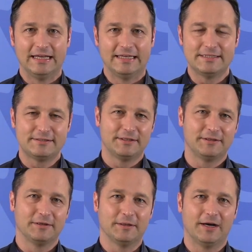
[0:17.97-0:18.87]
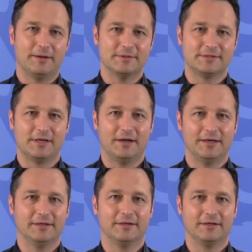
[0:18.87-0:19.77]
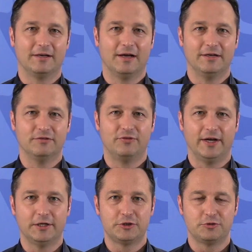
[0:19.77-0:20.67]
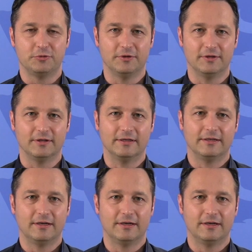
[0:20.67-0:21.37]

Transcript: Gestern gab es eine kleine Feierstunde,